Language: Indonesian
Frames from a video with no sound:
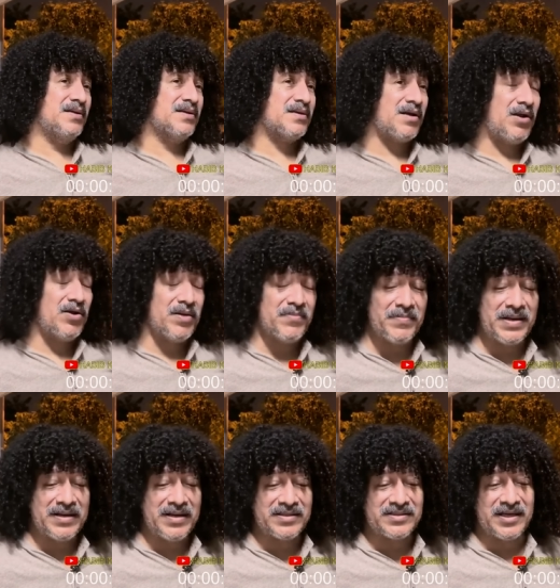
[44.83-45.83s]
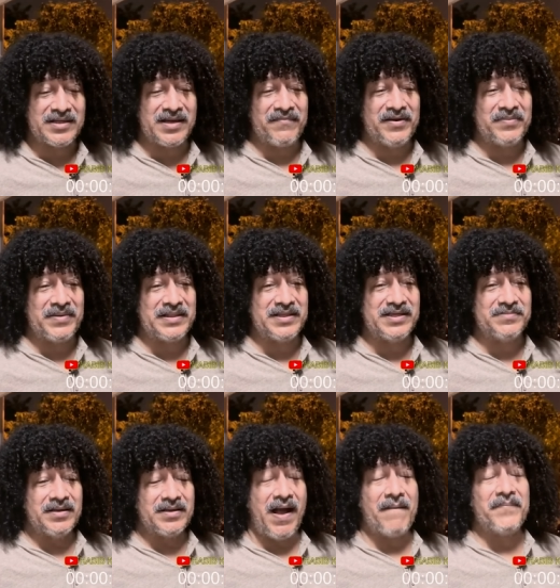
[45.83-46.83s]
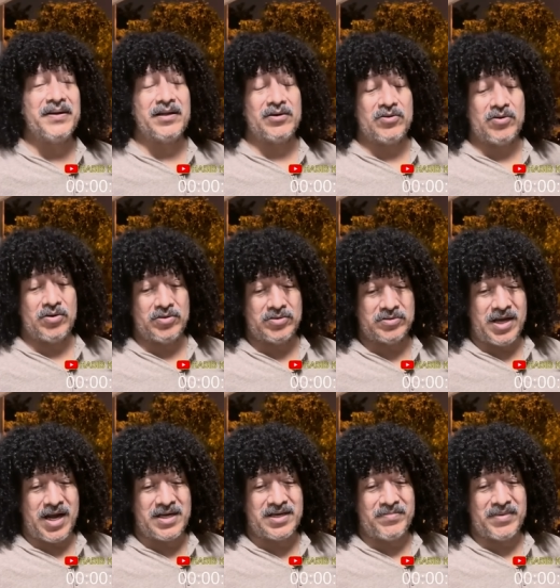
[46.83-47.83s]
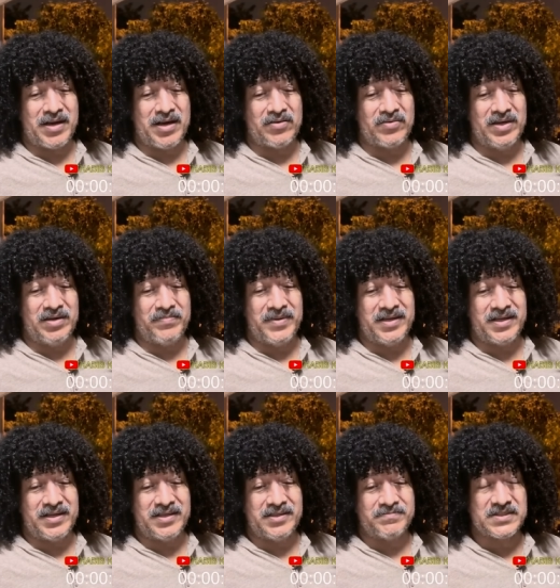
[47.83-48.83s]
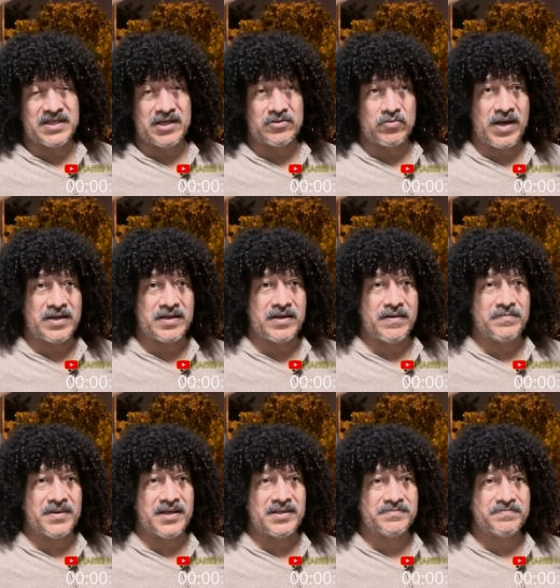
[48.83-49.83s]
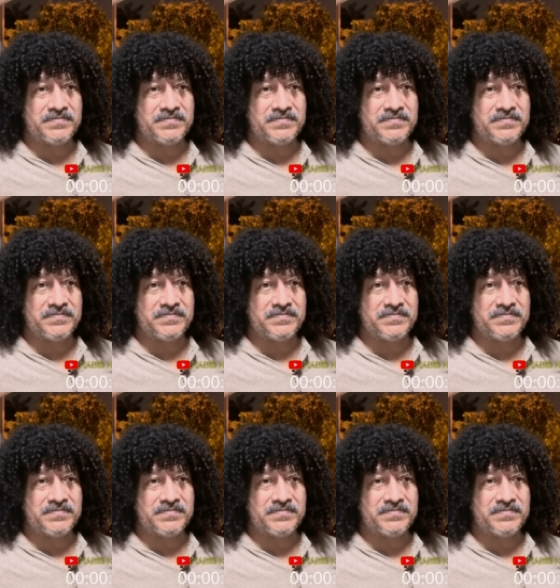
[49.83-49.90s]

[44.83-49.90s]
Kalau emang mandang selain kafir berarti nggak benar dong. Ada mengakui lebih dari satu agama.